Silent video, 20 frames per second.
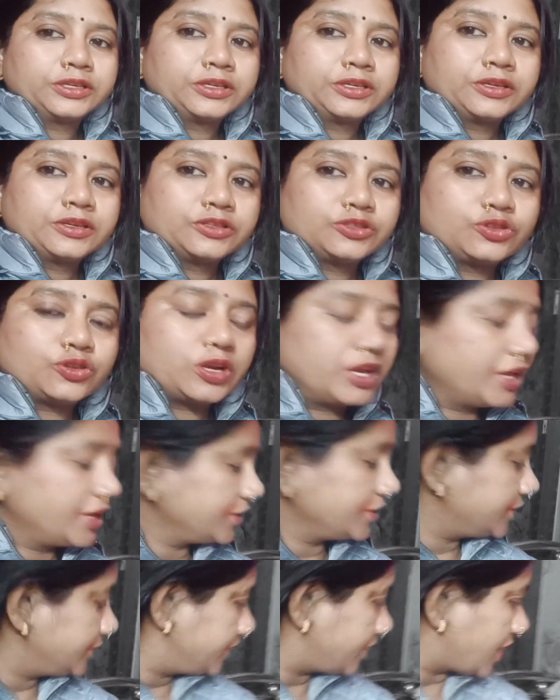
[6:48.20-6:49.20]
চলে
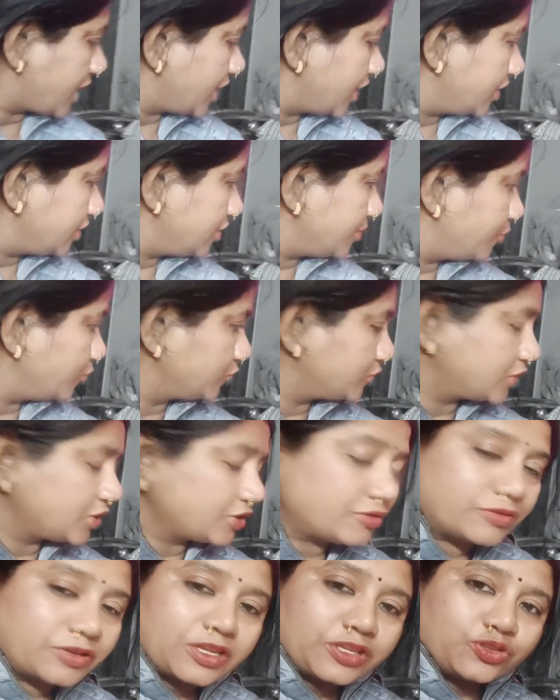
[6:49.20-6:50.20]
এসছি আর এই যে পুচকে
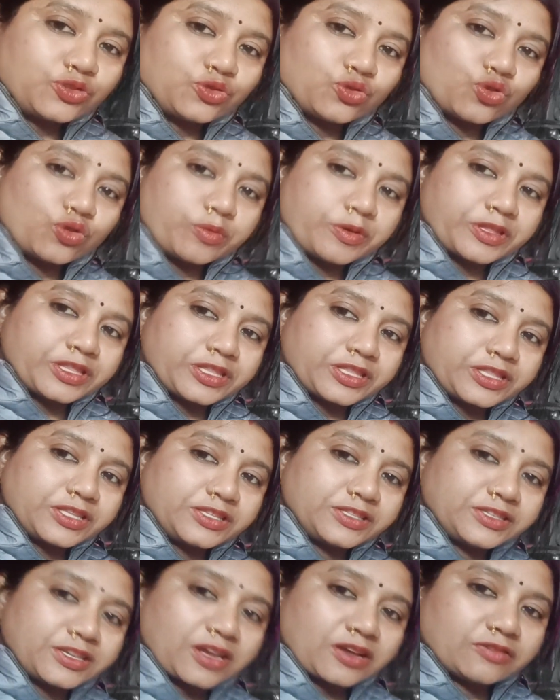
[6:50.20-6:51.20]
শোনা চুল বেঁধে
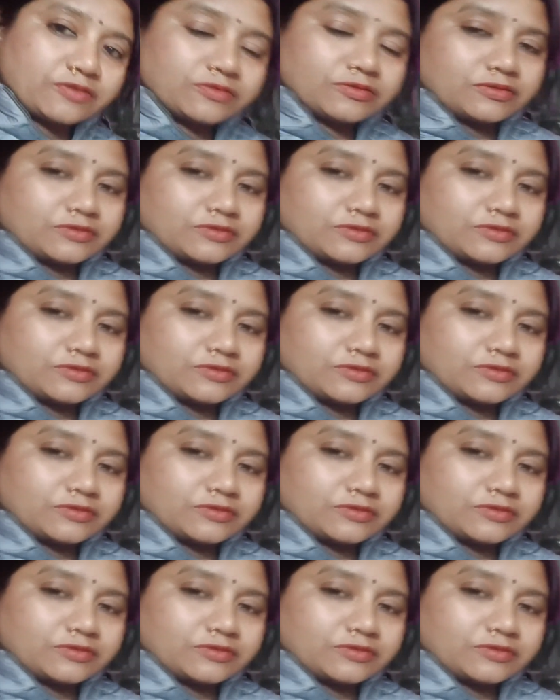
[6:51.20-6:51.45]
দিচ্ছে এখন